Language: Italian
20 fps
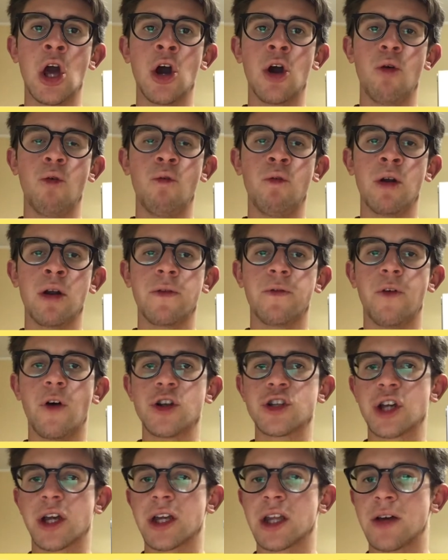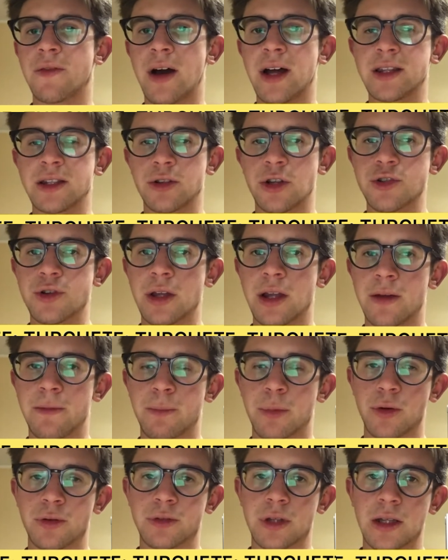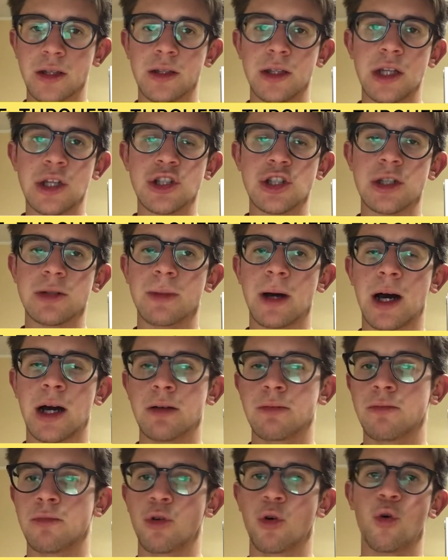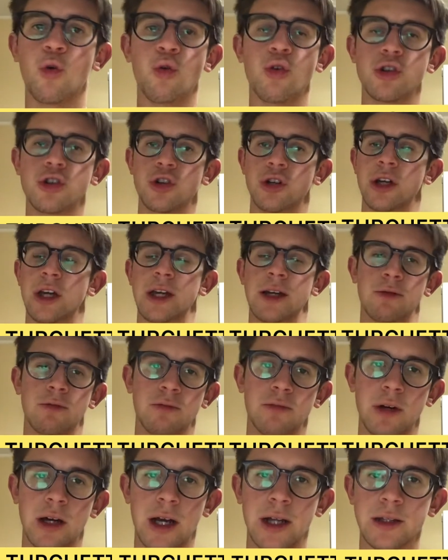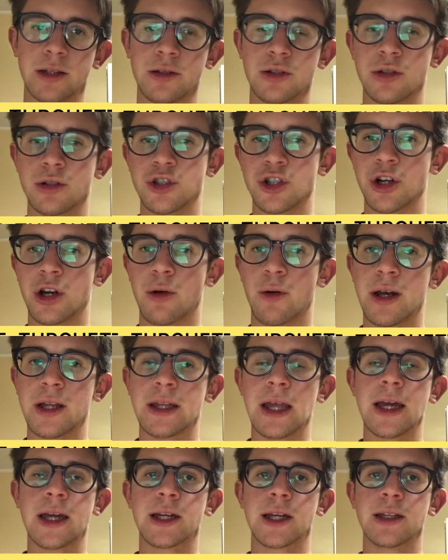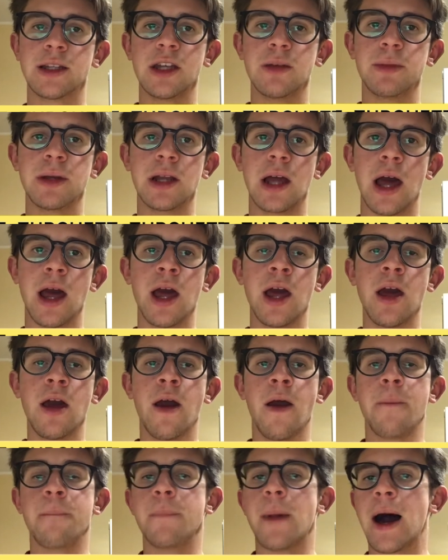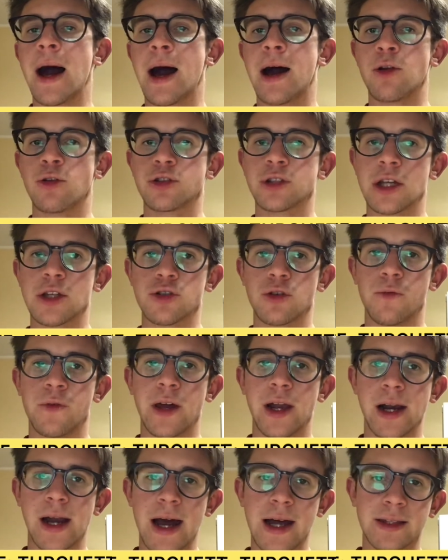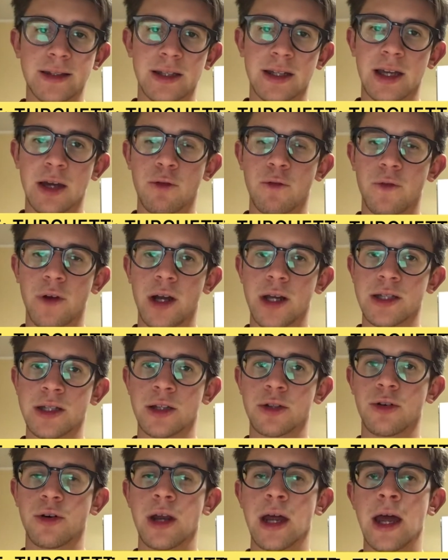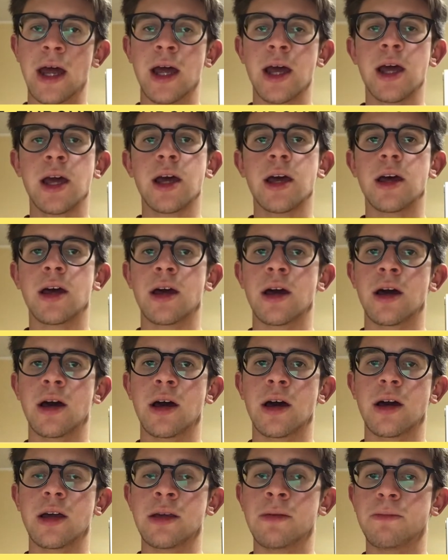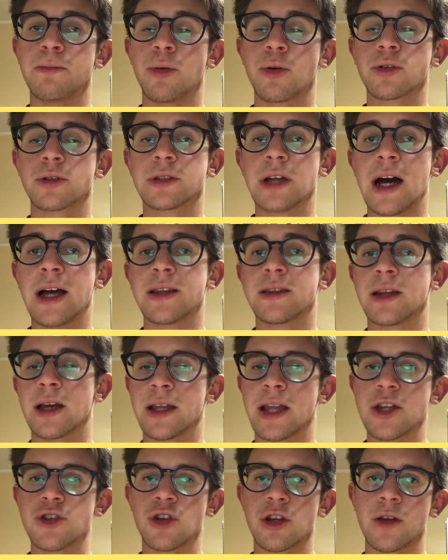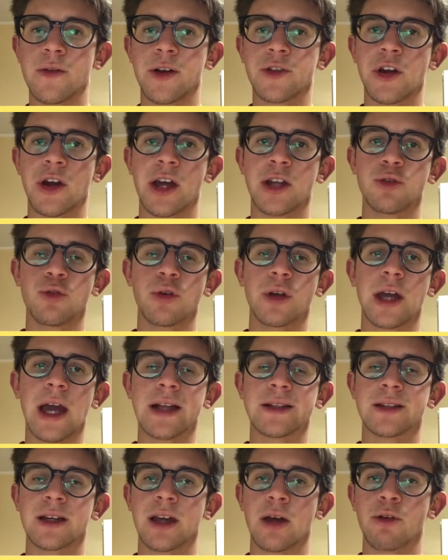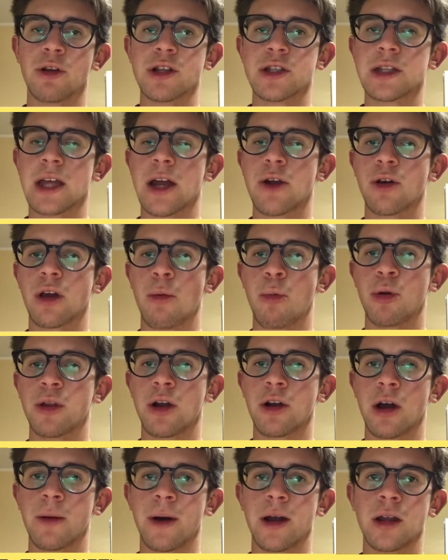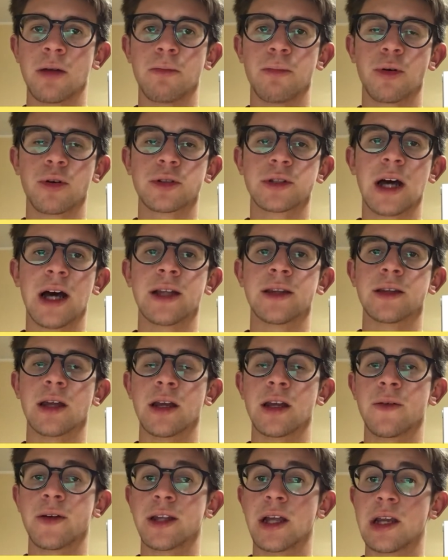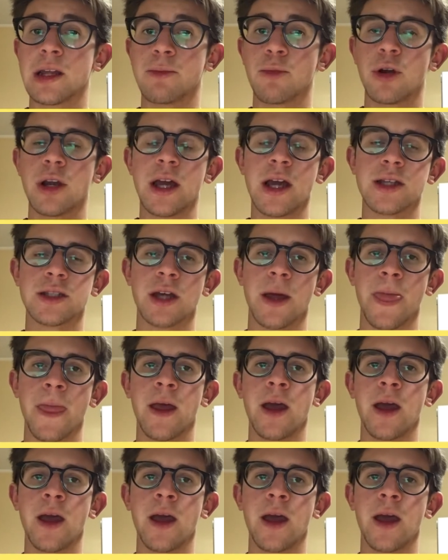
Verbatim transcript: un Foggia che è davanti è una squadra importantissima, Curcio che ha un, una qualità incredibile, ma lo stesso Ferrante che è un finalizzatore eh, importante, adesso è arrivato anche Turchetta che è un esterno che può dare una mano importante, arriva dall'Imolese,